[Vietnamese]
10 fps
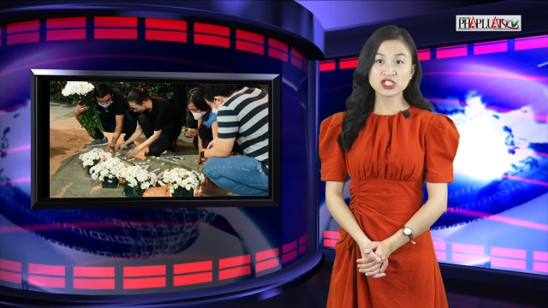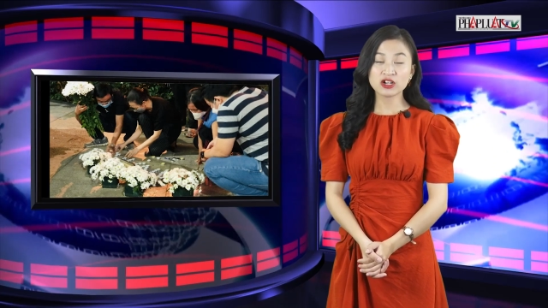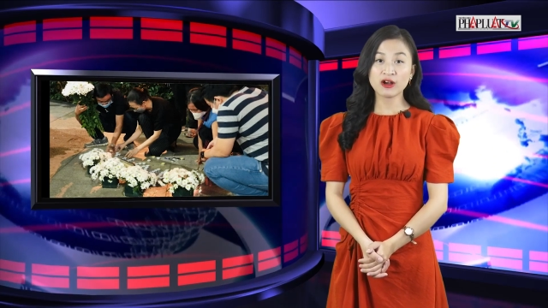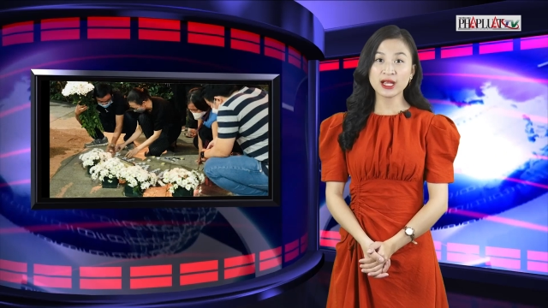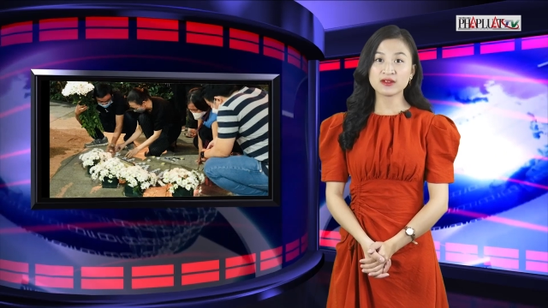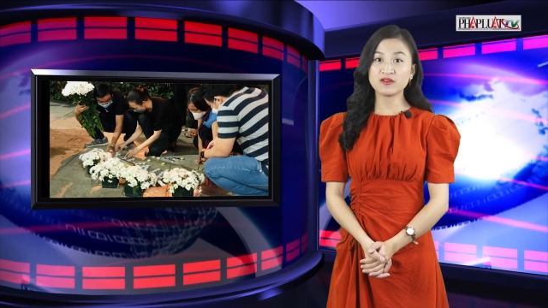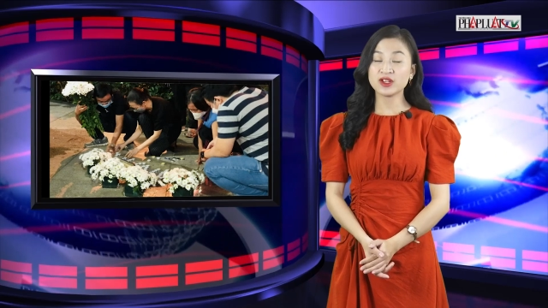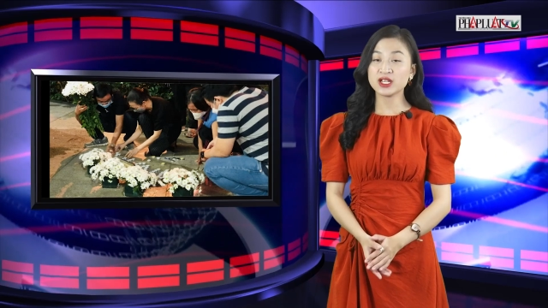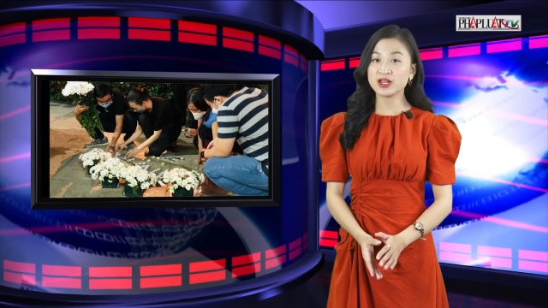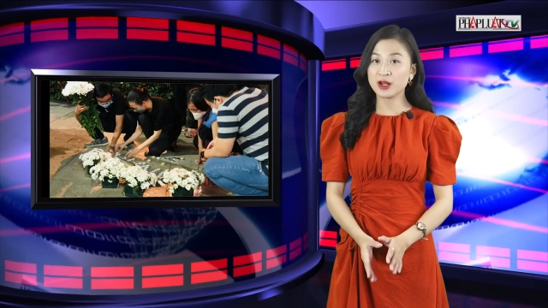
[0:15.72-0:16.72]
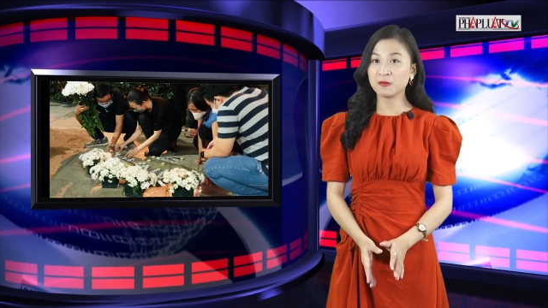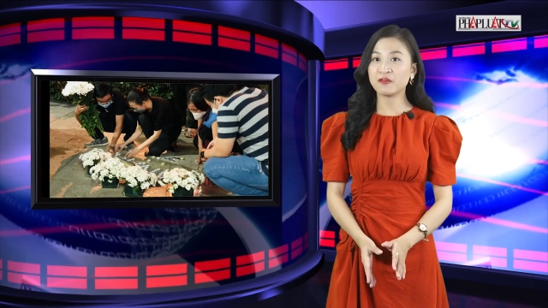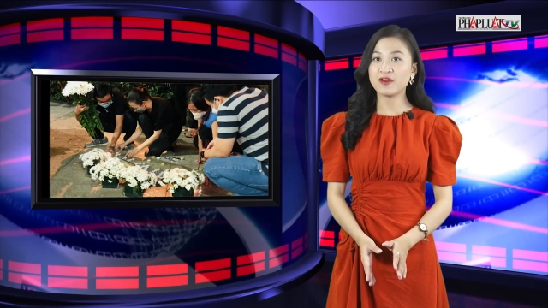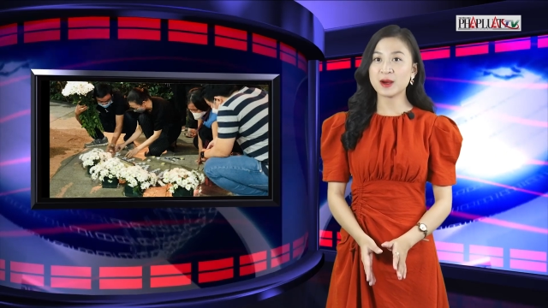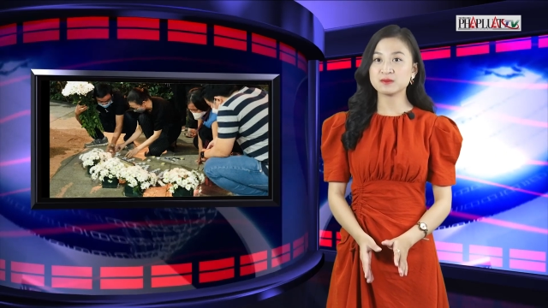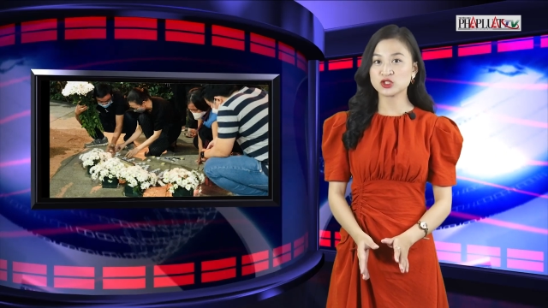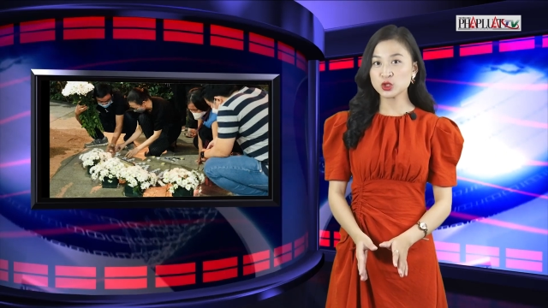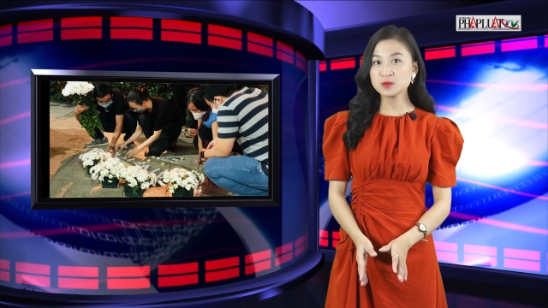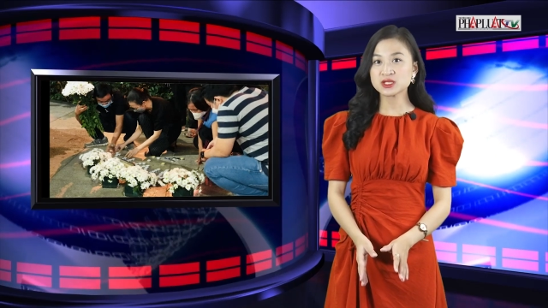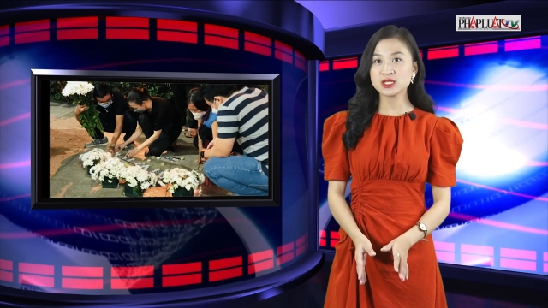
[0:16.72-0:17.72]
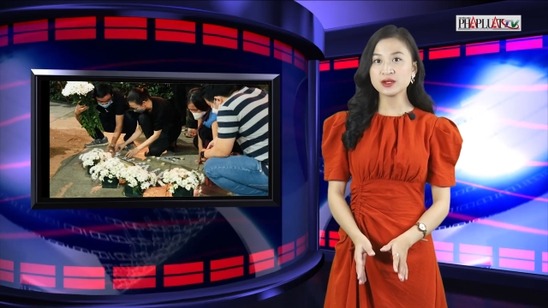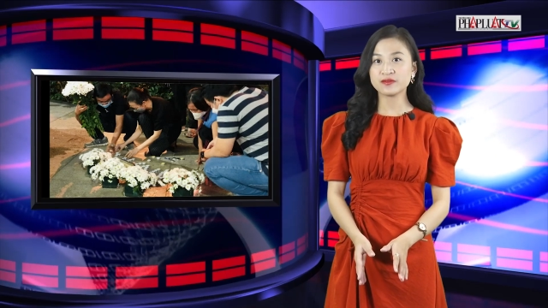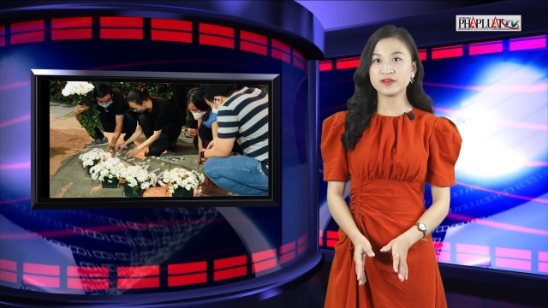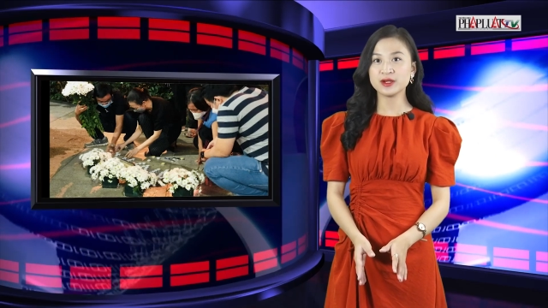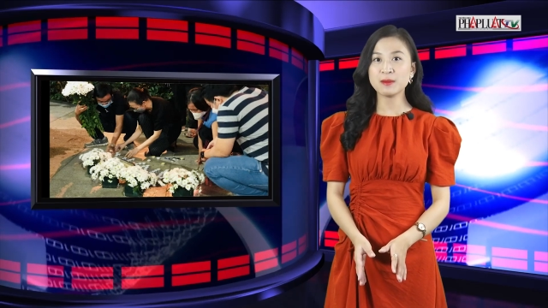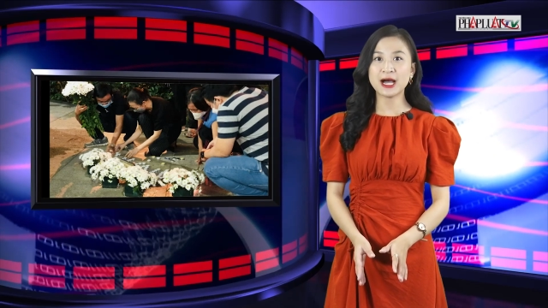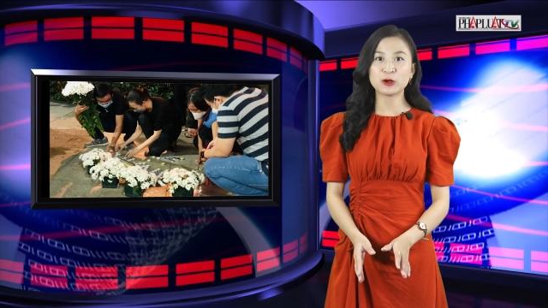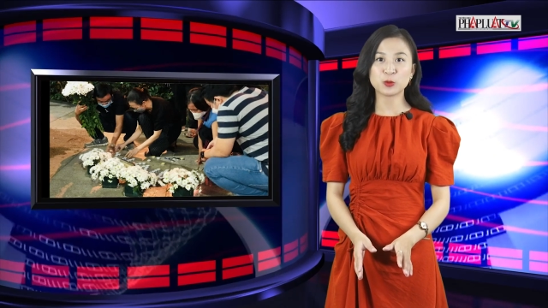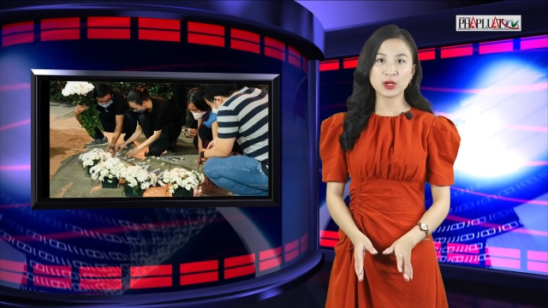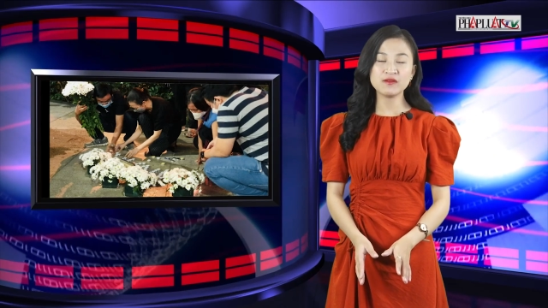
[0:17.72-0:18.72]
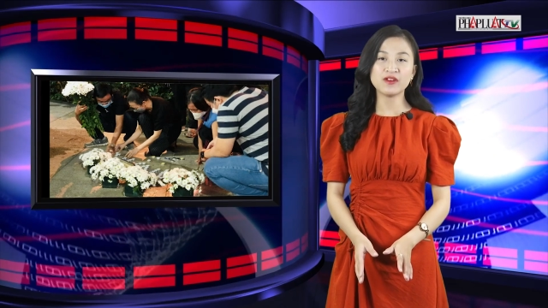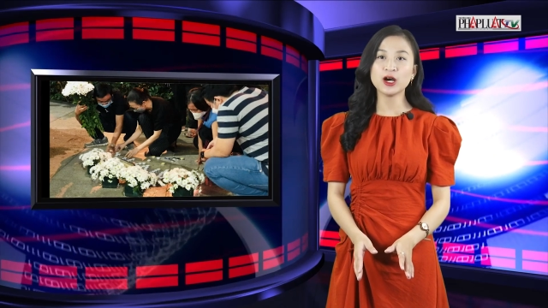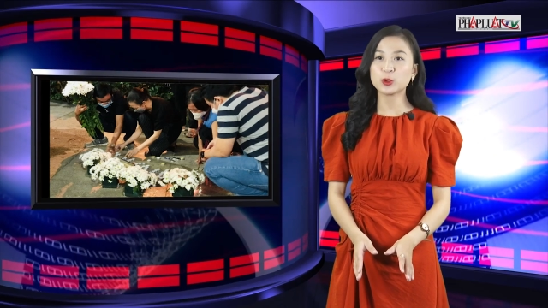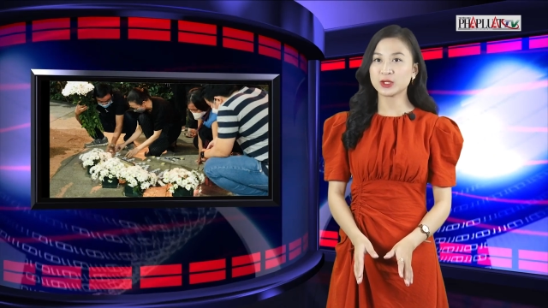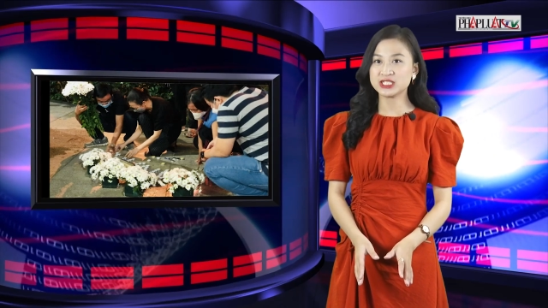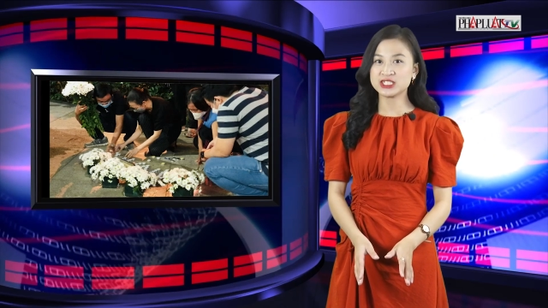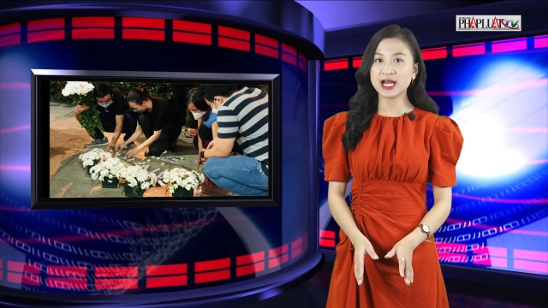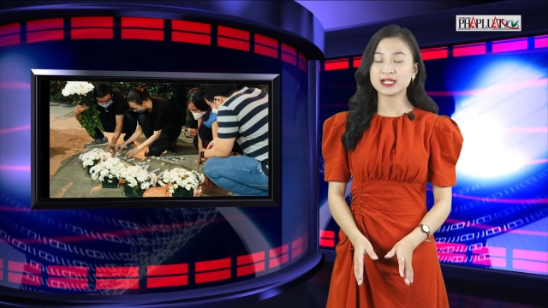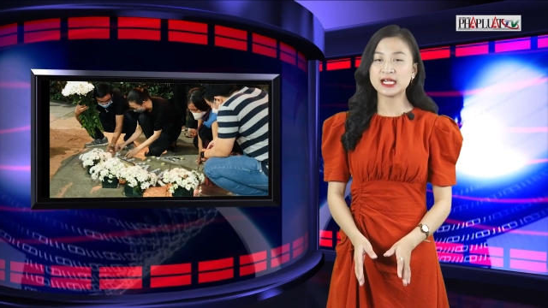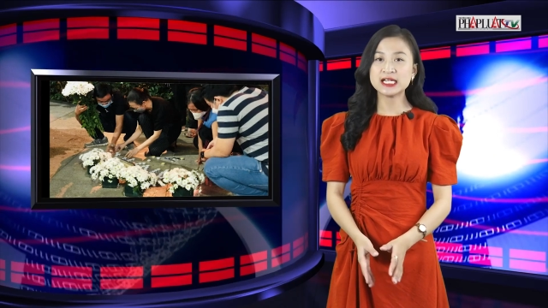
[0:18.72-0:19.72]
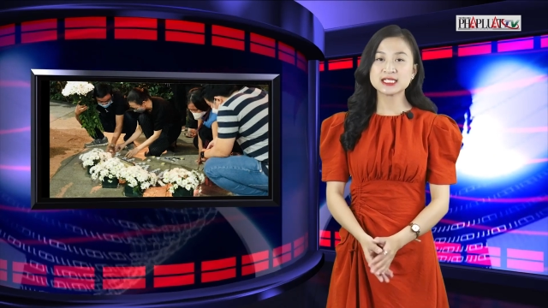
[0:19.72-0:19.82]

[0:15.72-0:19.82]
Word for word: do có hành vi đồng phạm giúp sức với bà Nguyễn Võ Quỳnh Trang,